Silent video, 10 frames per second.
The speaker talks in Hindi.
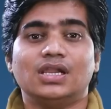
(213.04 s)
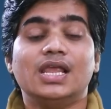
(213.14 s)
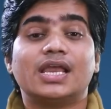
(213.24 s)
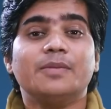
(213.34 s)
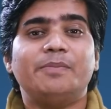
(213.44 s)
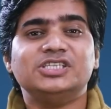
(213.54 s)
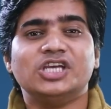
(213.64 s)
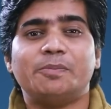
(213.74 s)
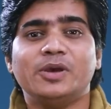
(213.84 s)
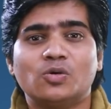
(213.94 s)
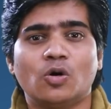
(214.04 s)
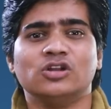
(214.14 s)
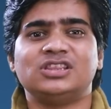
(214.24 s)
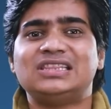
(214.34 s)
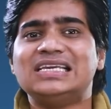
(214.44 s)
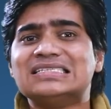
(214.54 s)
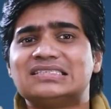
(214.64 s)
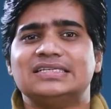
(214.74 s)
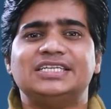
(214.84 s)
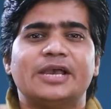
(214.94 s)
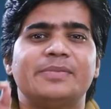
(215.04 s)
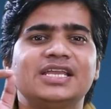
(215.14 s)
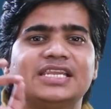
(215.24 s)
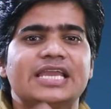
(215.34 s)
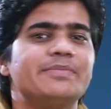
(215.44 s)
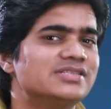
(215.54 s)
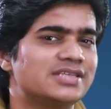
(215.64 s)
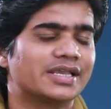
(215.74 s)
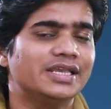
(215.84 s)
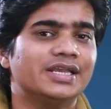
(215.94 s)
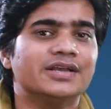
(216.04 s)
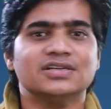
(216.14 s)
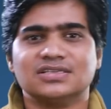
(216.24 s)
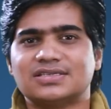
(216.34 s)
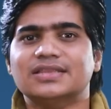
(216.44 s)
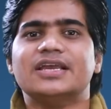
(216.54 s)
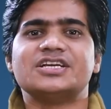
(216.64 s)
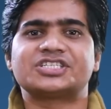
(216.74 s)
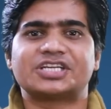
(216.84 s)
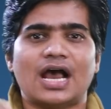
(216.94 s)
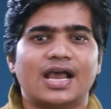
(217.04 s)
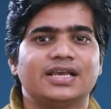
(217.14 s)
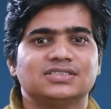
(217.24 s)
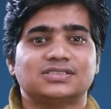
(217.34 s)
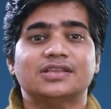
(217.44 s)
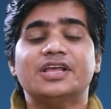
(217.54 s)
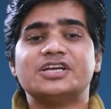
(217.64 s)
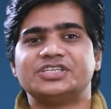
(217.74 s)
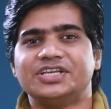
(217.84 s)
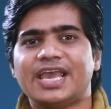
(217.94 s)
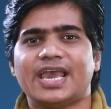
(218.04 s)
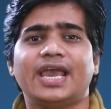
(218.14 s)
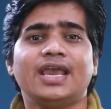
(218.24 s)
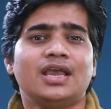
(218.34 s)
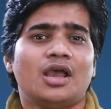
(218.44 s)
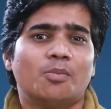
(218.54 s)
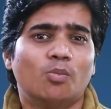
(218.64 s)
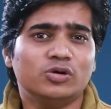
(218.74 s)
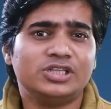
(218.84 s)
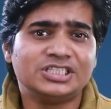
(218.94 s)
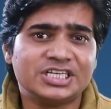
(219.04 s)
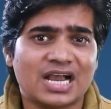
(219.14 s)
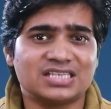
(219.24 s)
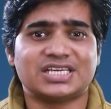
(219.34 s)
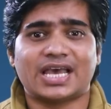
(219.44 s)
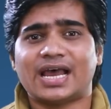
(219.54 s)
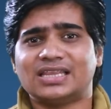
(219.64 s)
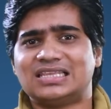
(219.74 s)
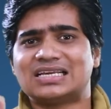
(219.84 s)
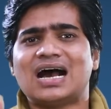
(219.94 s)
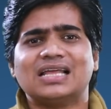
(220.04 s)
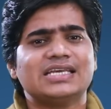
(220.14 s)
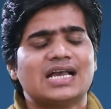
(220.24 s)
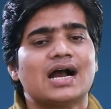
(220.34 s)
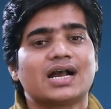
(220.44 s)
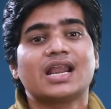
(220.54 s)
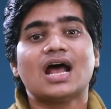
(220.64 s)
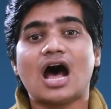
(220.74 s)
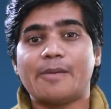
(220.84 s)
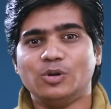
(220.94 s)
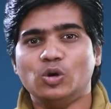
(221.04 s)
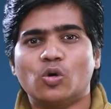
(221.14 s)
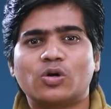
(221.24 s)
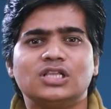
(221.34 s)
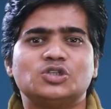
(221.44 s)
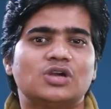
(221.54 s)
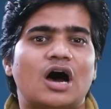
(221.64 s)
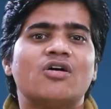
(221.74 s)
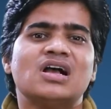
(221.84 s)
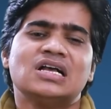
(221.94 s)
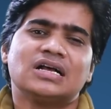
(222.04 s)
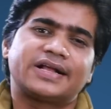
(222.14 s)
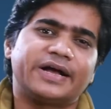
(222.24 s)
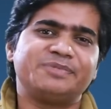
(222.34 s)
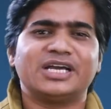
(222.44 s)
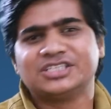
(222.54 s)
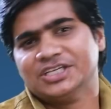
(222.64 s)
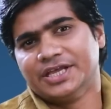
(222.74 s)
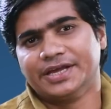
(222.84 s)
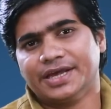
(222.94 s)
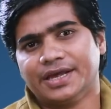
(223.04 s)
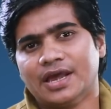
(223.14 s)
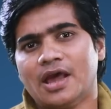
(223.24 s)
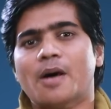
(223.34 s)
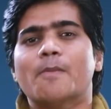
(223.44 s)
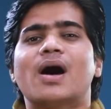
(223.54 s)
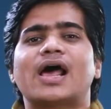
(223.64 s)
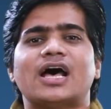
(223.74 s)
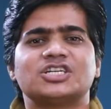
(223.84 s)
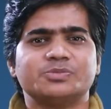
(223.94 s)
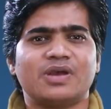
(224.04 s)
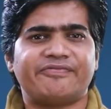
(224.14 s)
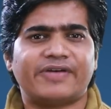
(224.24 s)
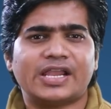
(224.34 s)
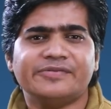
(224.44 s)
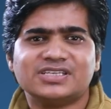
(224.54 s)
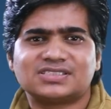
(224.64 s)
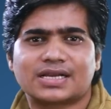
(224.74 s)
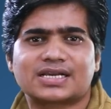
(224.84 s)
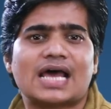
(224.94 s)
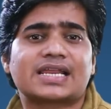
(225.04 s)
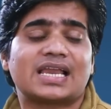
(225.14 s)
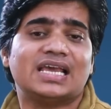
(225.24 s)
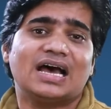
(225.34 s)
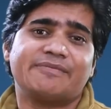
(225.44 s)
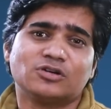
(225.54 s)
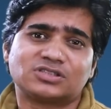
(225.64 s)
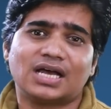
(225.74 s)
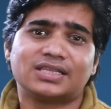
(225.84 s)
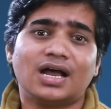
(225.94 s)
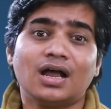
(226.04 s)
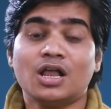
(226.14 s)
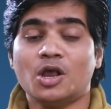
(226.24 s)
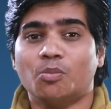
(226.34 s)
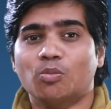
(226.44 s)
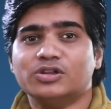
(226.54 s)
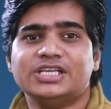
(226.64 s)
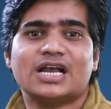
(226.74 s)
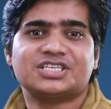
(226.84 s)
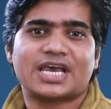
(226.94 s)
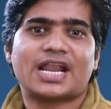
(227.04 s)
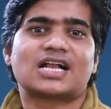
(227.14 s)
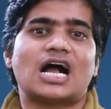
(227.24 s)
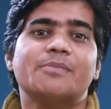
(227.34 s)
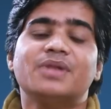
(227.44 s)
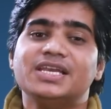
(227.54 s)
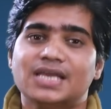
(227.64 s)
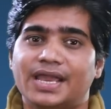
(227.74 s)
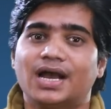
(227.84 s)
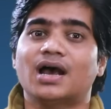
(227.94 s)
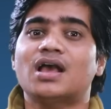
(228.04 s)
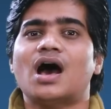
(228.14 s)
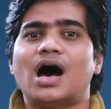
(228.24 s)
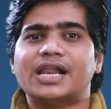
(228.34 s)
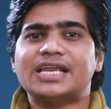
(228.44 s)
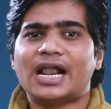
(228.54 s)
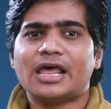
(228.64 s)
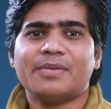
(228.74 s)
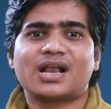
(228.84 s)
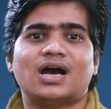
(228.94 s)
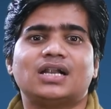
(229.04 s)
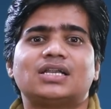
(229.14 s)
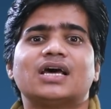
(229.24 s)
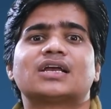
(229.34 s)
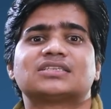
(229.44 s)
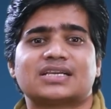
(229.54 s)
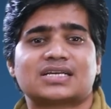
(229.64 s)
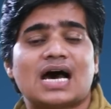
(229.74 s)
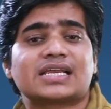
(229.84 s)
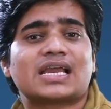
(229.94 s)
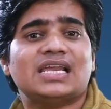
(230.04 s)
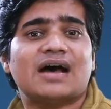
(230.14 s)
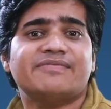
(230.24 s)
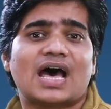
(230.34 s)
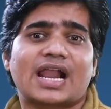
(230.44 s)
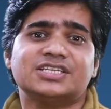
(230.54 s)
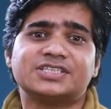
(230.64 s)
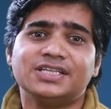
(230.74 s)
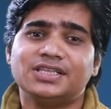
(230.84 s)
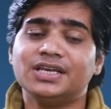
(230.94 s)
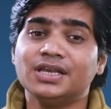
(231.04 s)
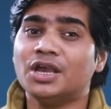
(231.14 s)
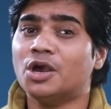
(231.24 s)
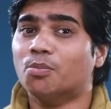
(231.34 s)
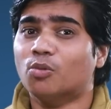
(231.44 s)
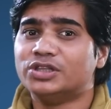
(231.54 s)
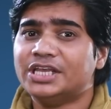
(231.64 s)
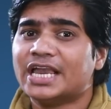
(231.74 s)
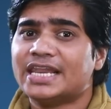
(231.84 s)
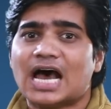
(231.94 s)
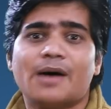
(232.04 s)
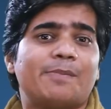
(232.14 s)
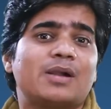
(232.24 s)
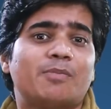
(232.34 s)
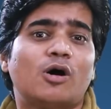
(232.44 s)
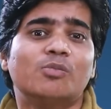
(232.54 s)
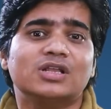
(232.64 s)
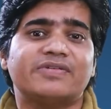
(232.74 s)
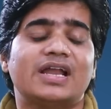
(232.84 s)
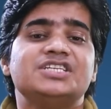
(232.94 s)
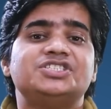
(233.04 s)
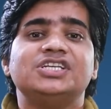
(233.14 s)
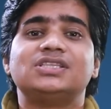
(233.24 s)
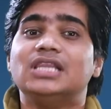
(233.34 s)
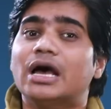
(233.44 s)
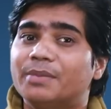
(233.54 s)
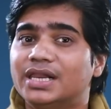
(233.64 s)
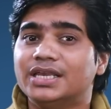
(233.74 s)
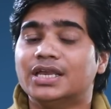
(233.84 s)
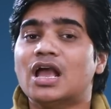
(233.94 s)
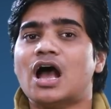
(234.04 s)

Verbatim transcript: लेकिन बीजेपी को 30 सीटें भी नहीं मिल सकी संदेश क्या है संदेश ये है मोदी जी का चेहरा दिखा दिखा कर आप लोकल चुनाव कब तक जीतेंगे महाराष्ट्र में फडणवीस सरकार के खिलाफ गुस्सा था मोदी का चेहरा काम नहीं आया हरियाणा में खट्टर सरकार के खिलाफ नाराजगी थी मोदी के नाम पर बहुमत वाली जीत न मिली